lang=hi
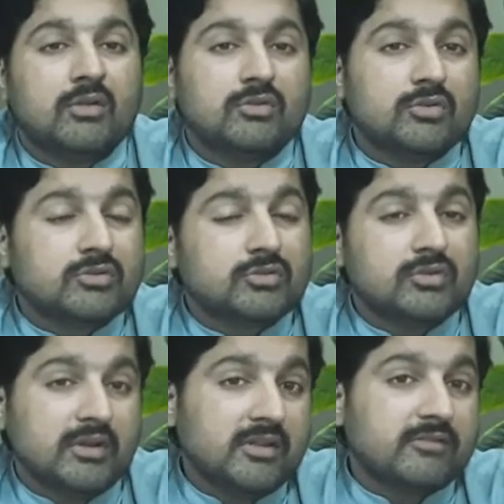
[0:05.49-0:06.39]
दोस्तों
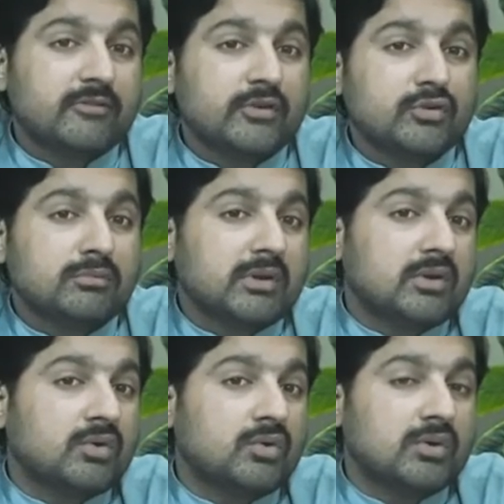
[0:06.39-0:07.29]
इस वीडियो में
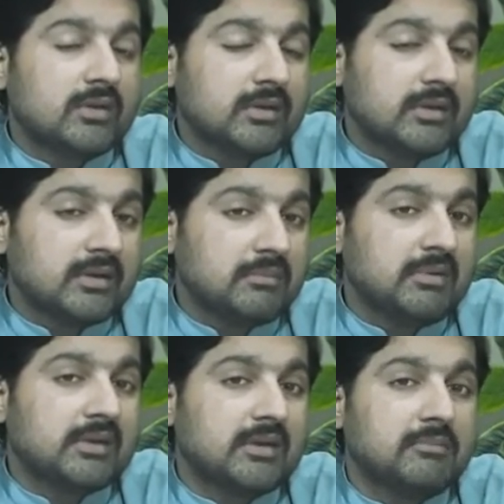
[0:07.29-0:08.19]
खून की कमी
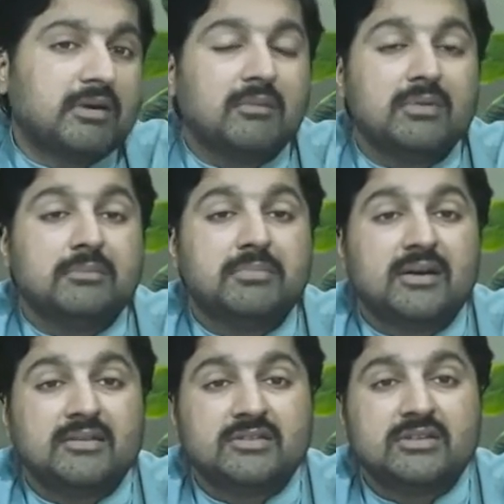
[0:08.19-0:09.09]
के बारे में
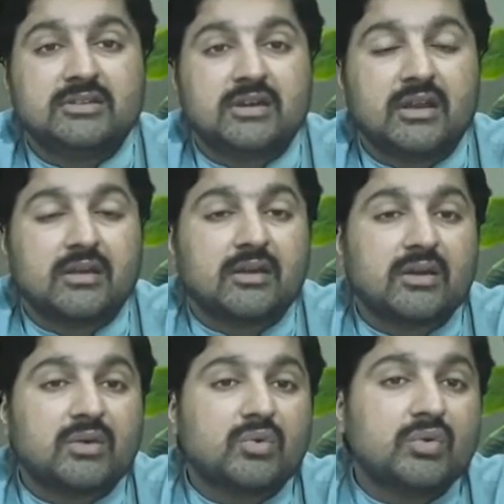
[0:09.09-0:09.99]
बातचीत करेंगे कि
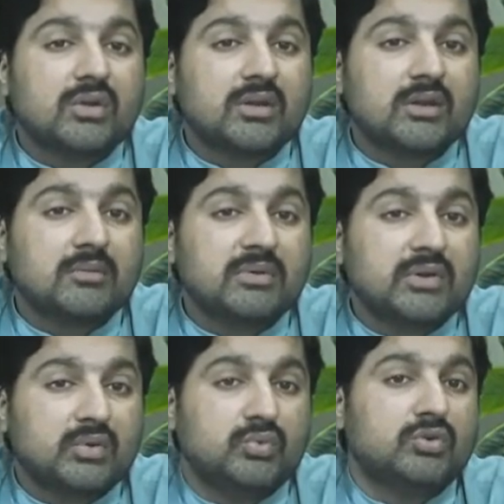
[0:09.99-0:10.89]
खून की कमी
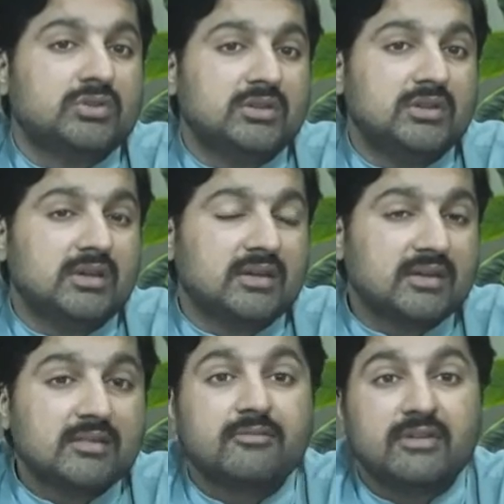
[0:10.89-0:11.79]
क्यों होती है
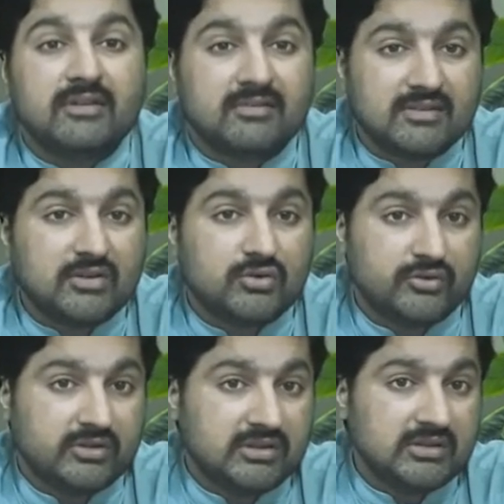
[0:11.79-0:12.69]
किस वजह से हो
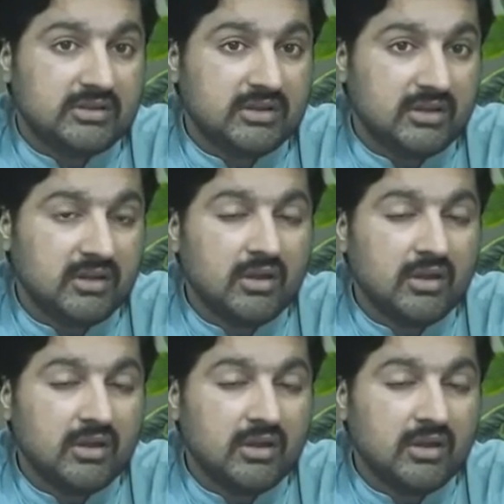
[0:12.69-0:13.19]
सकती है